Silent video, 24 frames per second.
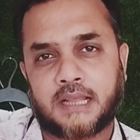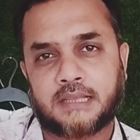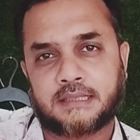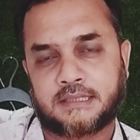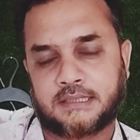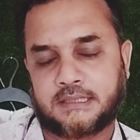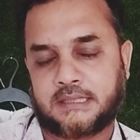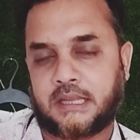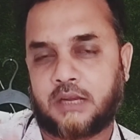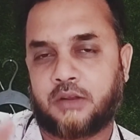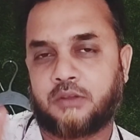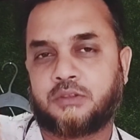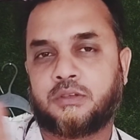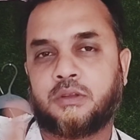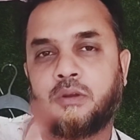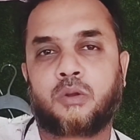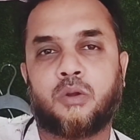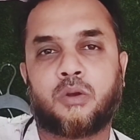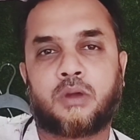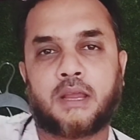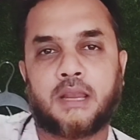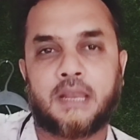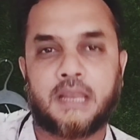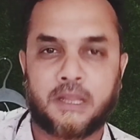যারা আছে তারা হচ্ছে
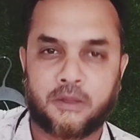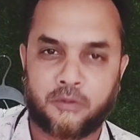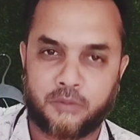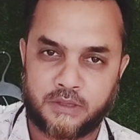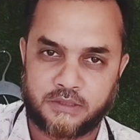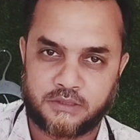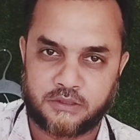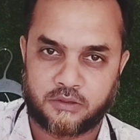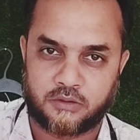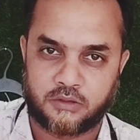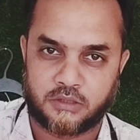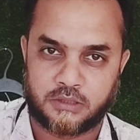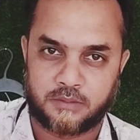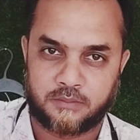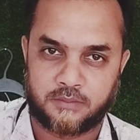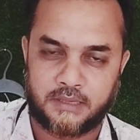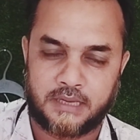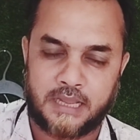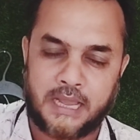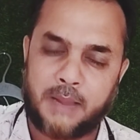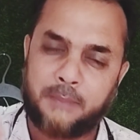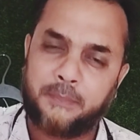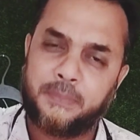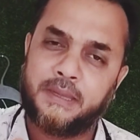লোকাল ল্যাঙ্গুয়েজে কথা
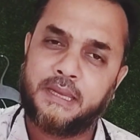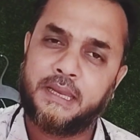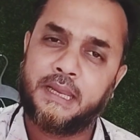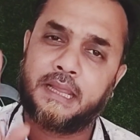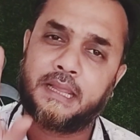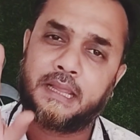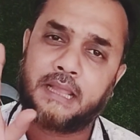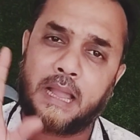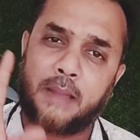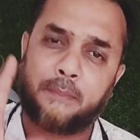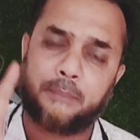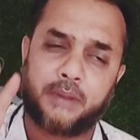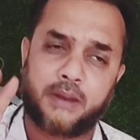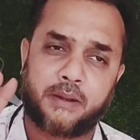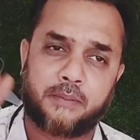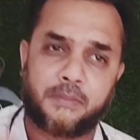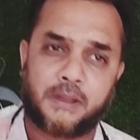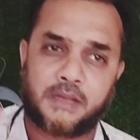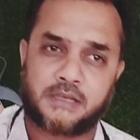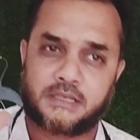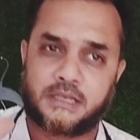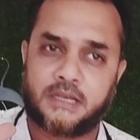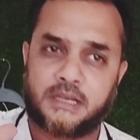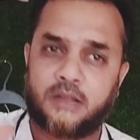বলে আপনি আপনার
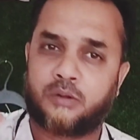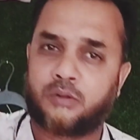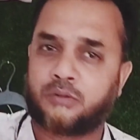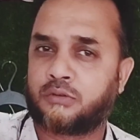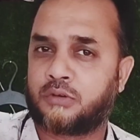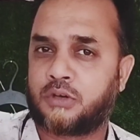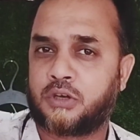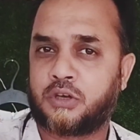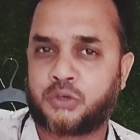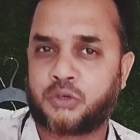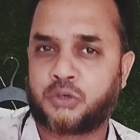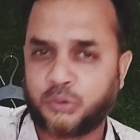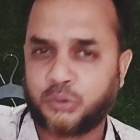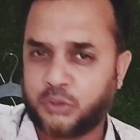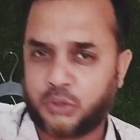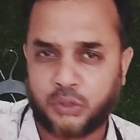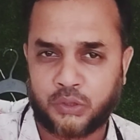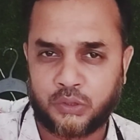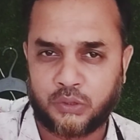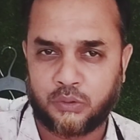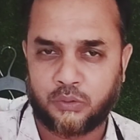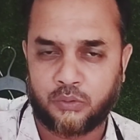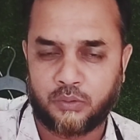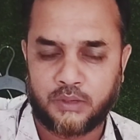ভাষাটা কতটা শুদ্ধ
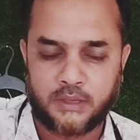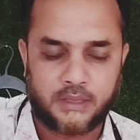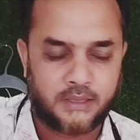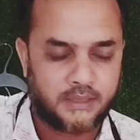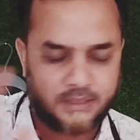হইলো